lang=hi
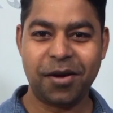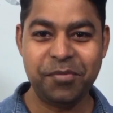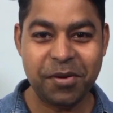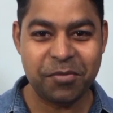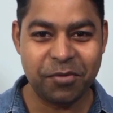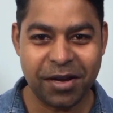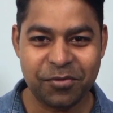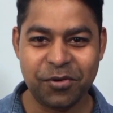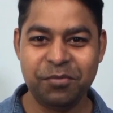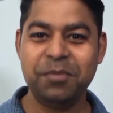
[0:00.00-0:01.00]
अपने मोबाइल
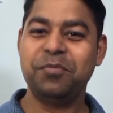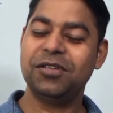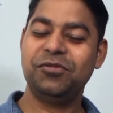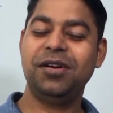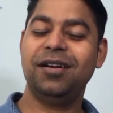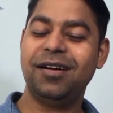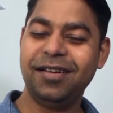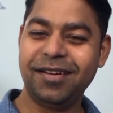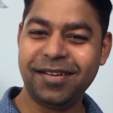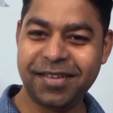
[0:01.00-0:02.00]
फ़ोन में पासवर्ड
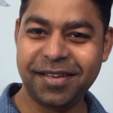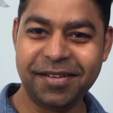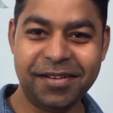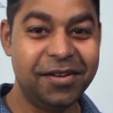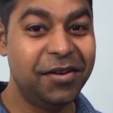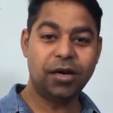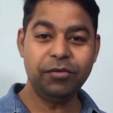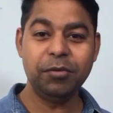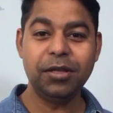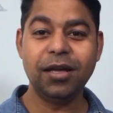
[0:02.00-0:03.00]
लगा के रखिएगा
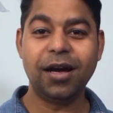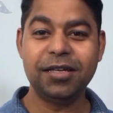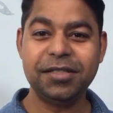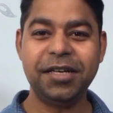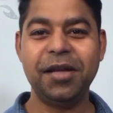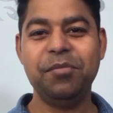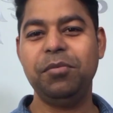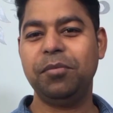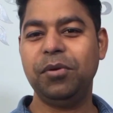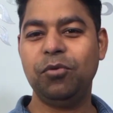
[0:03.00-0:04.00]
काफ़ी बंदे आज के टाइम
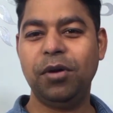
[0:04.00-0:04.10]
में भी अपने